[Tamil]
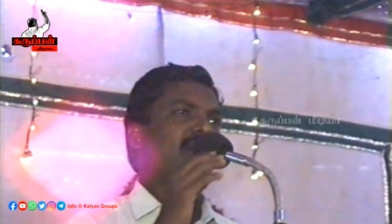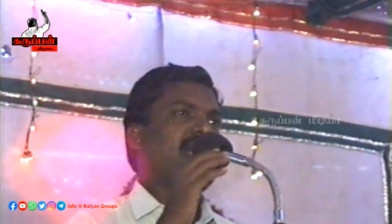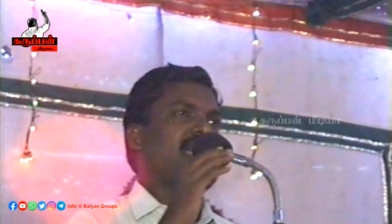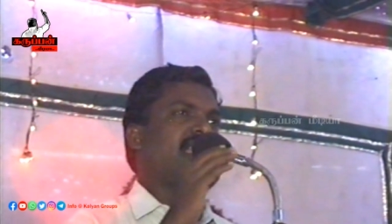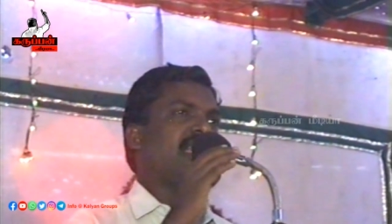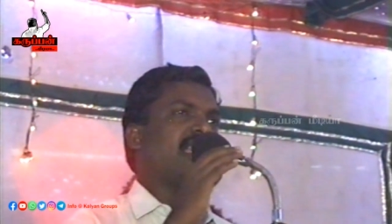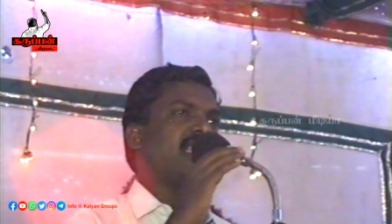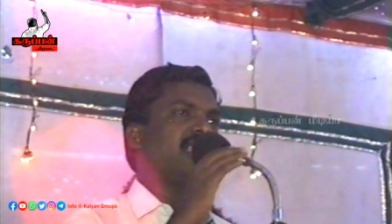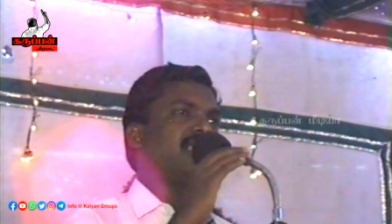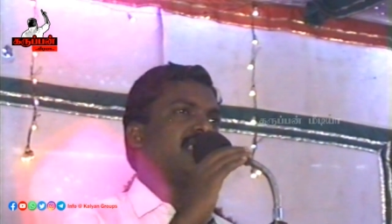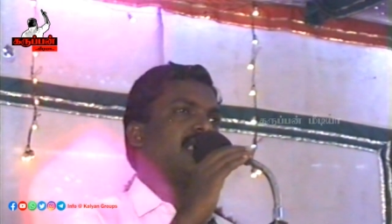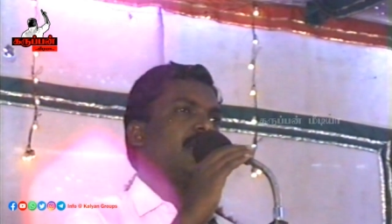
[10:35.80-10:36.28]

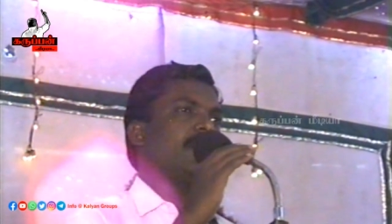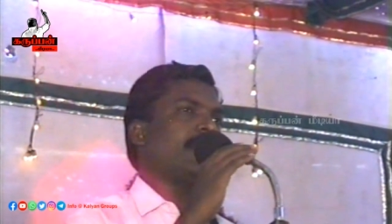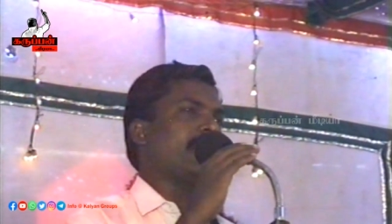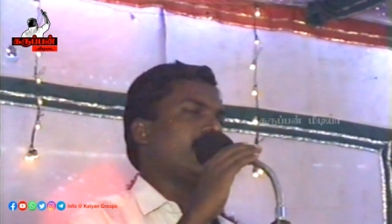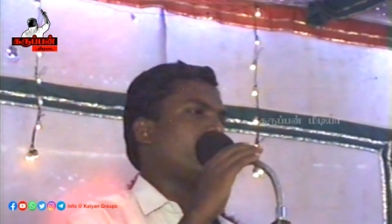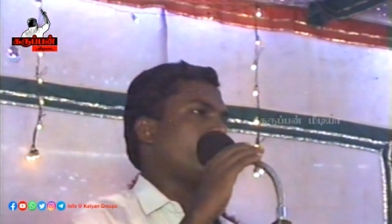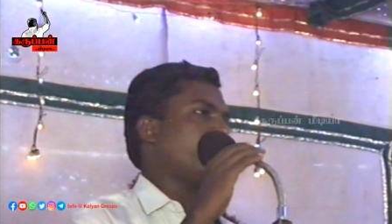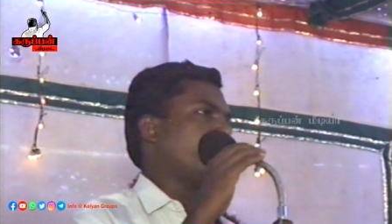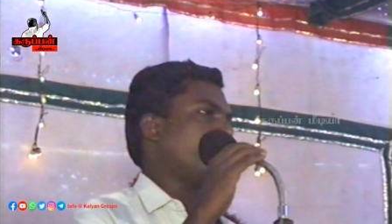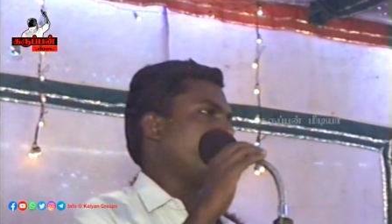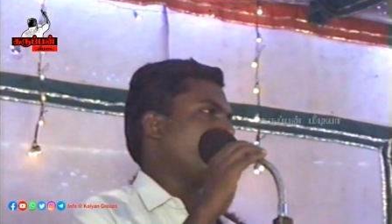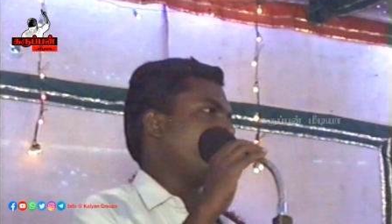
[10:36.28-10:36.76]
நடத்தியவர்
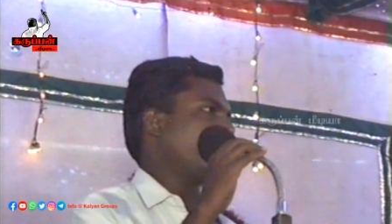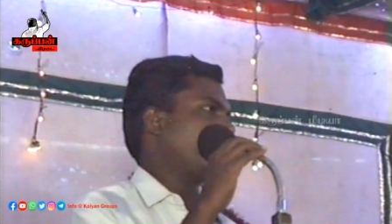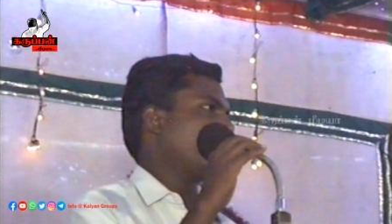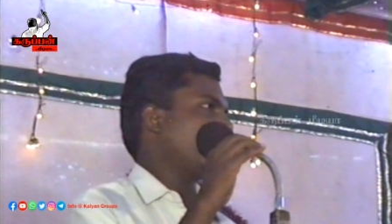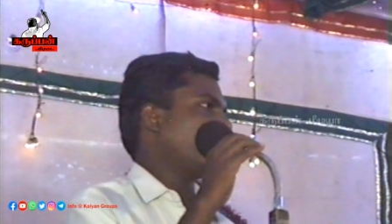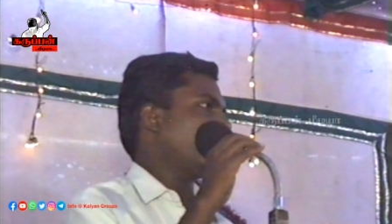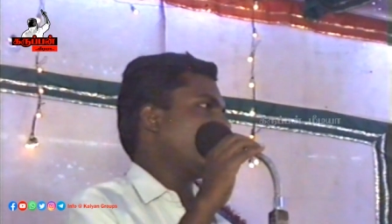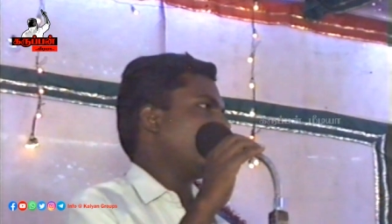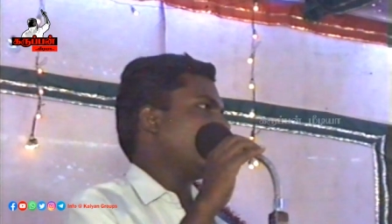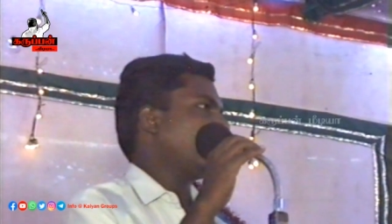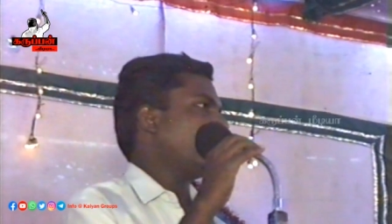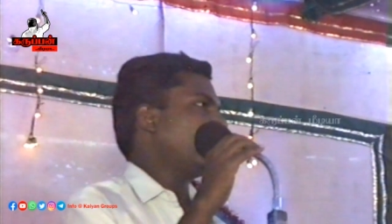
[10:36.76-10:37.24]

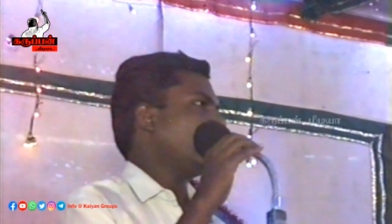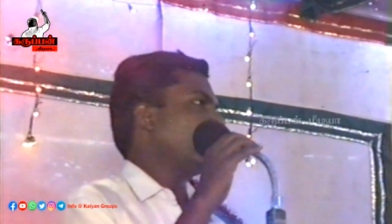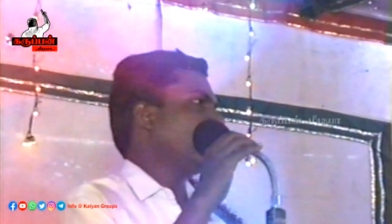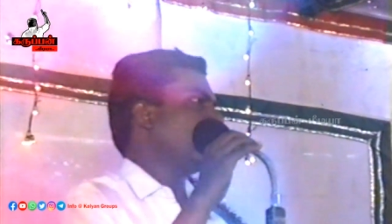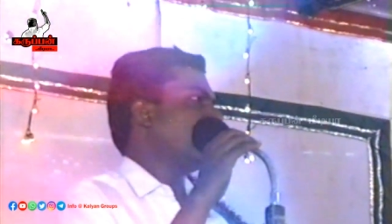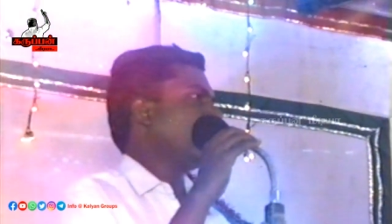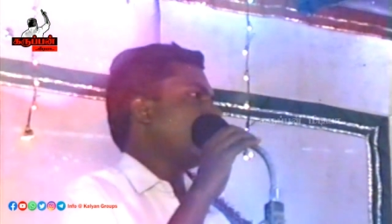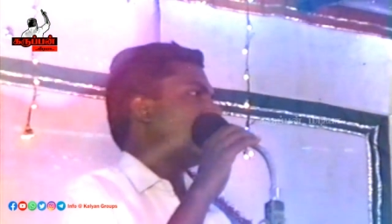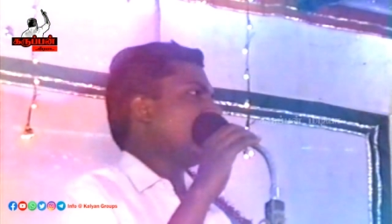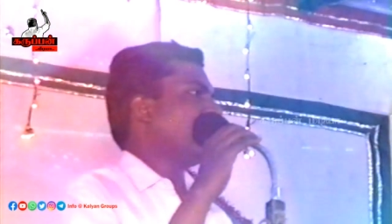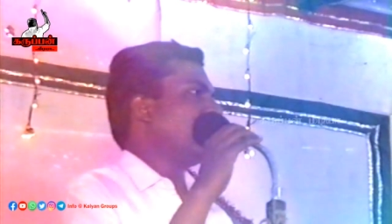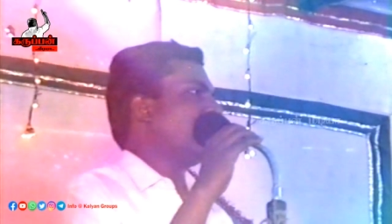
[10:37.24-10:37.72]

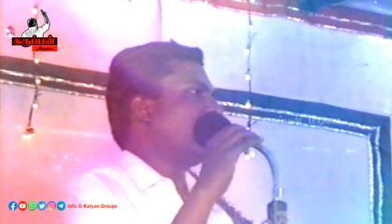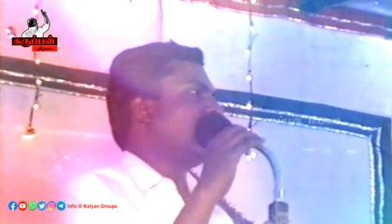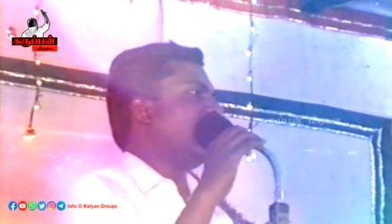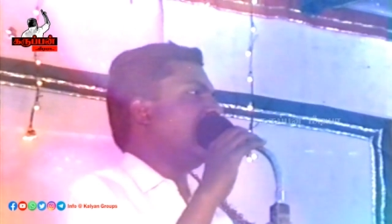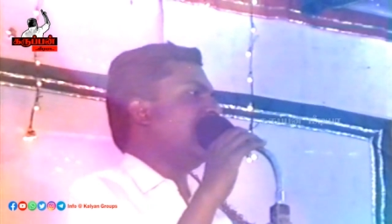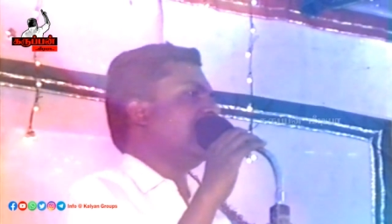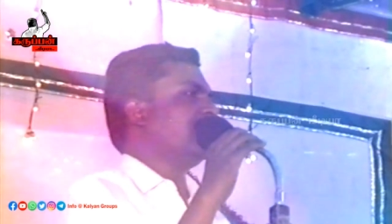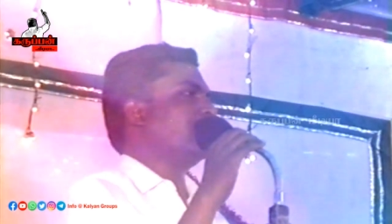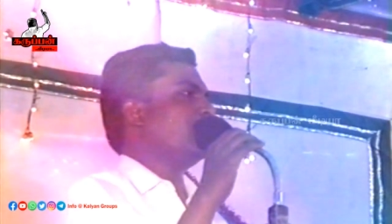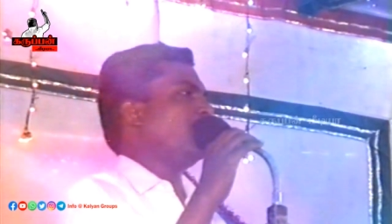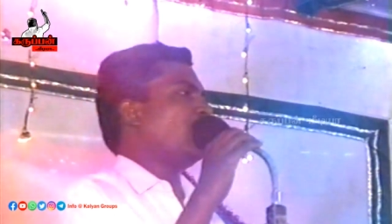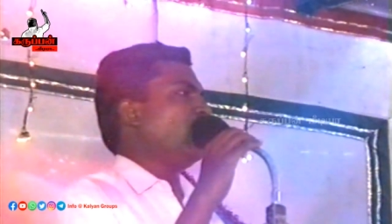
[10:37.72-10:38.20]

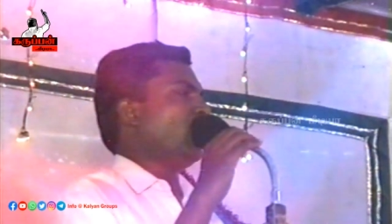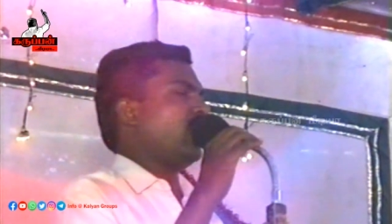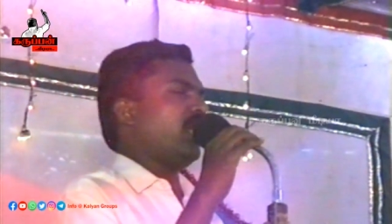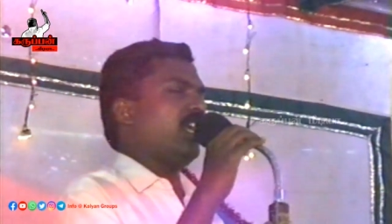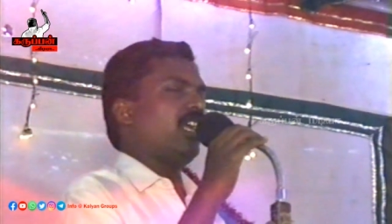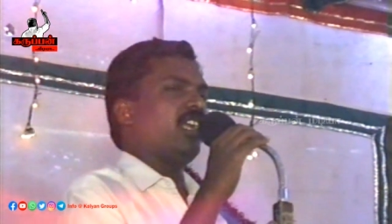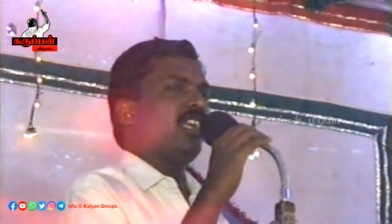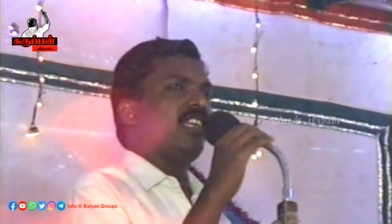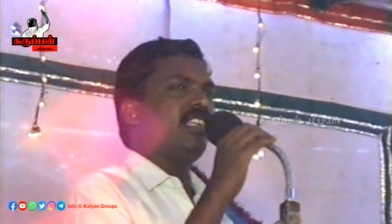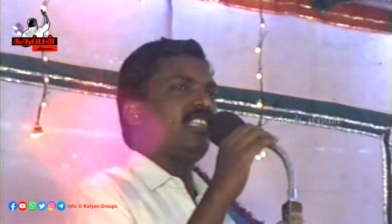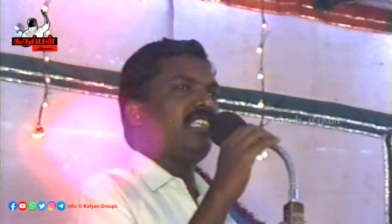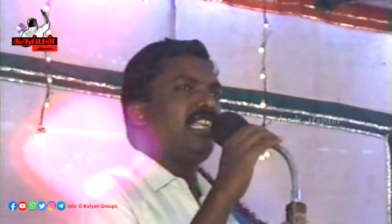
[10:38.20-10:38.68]
அதுபோல
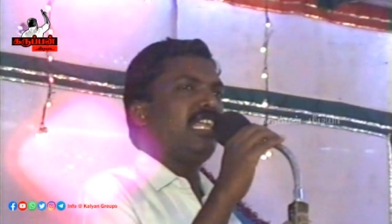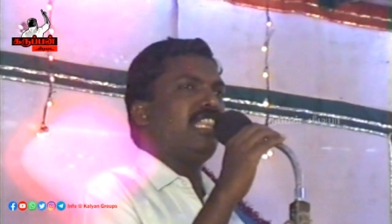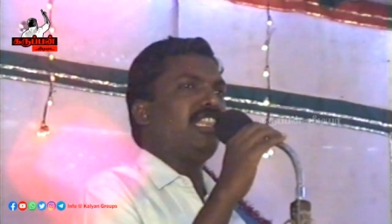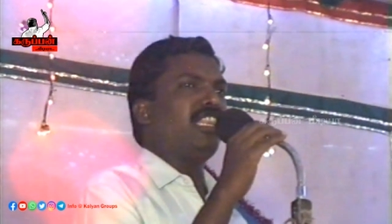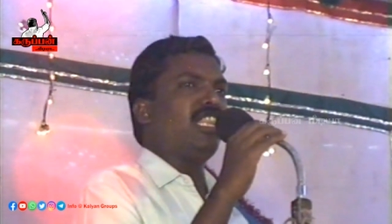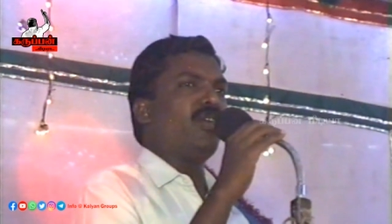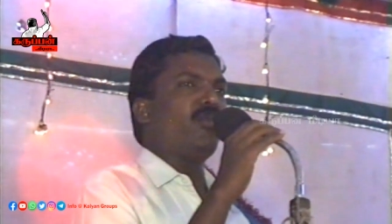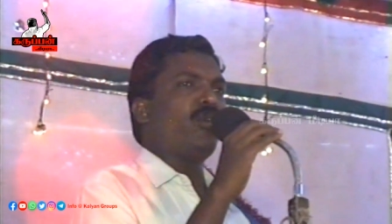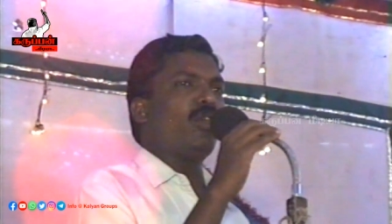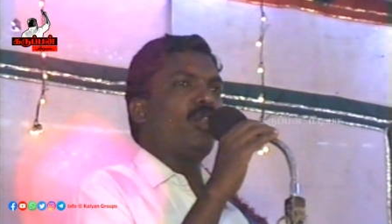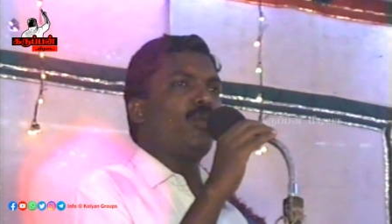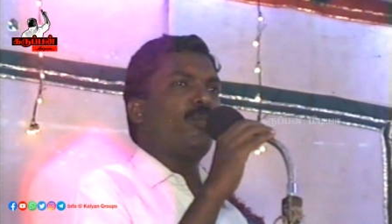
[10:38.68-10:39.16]
எந்த
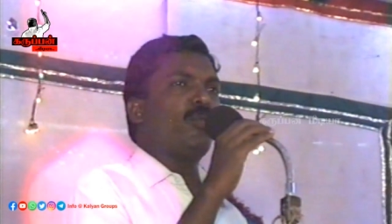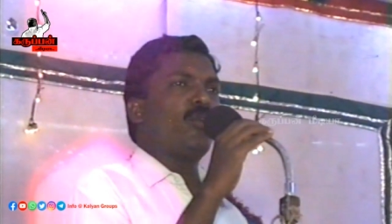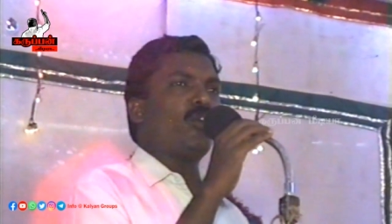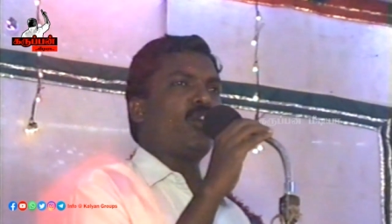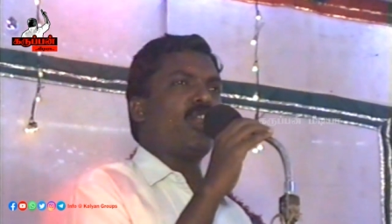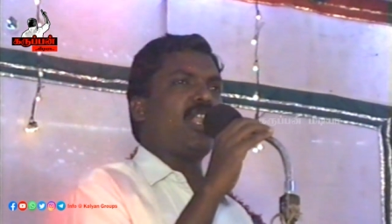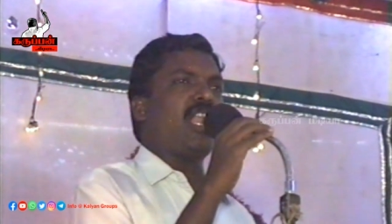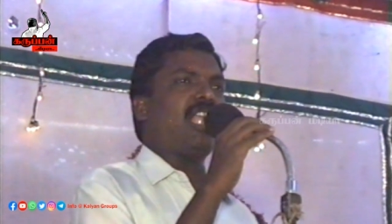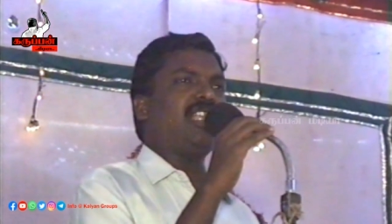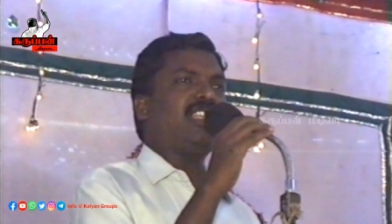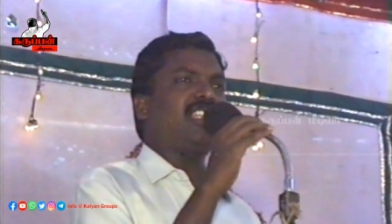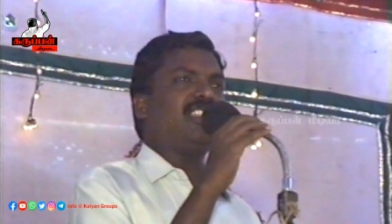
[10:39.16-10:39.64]
ஒரு
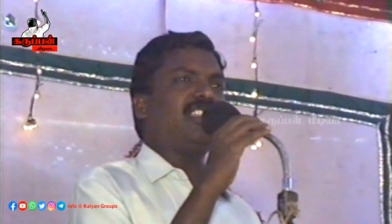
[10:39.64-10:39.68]
போராட்டத்தை